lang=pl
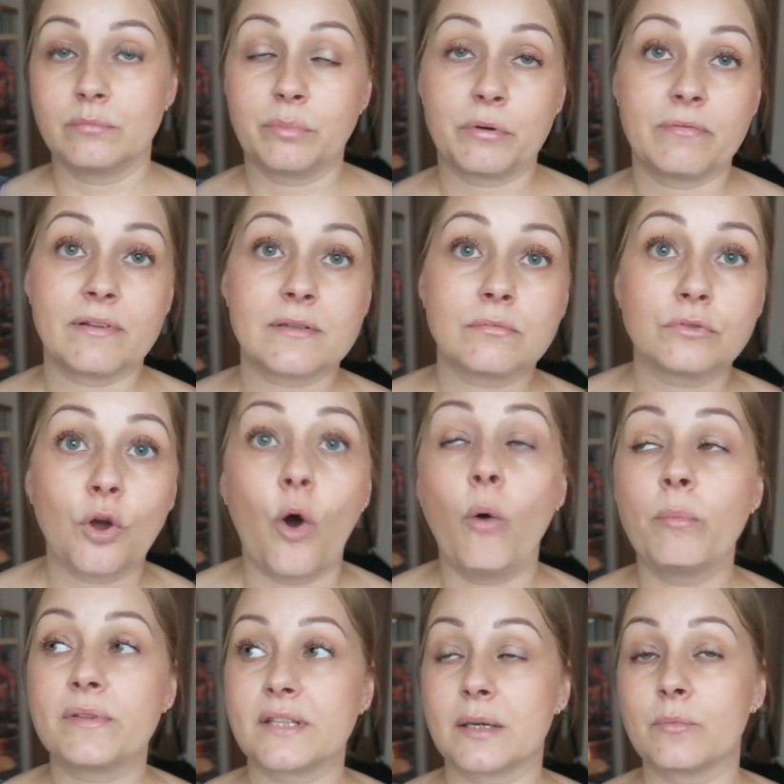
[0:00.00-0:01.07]
prowadzą
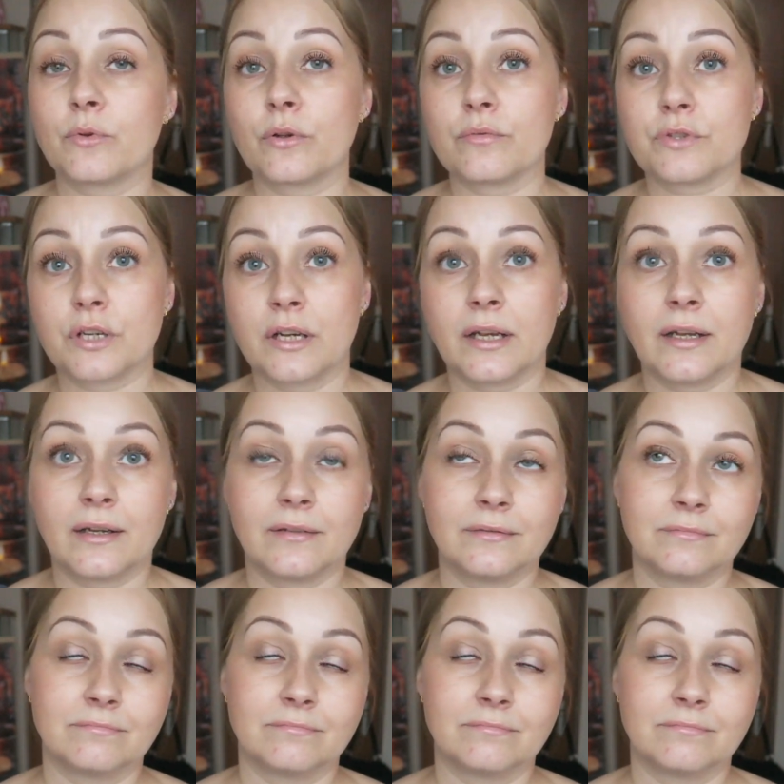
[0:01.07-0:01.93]
dom, zajmują się,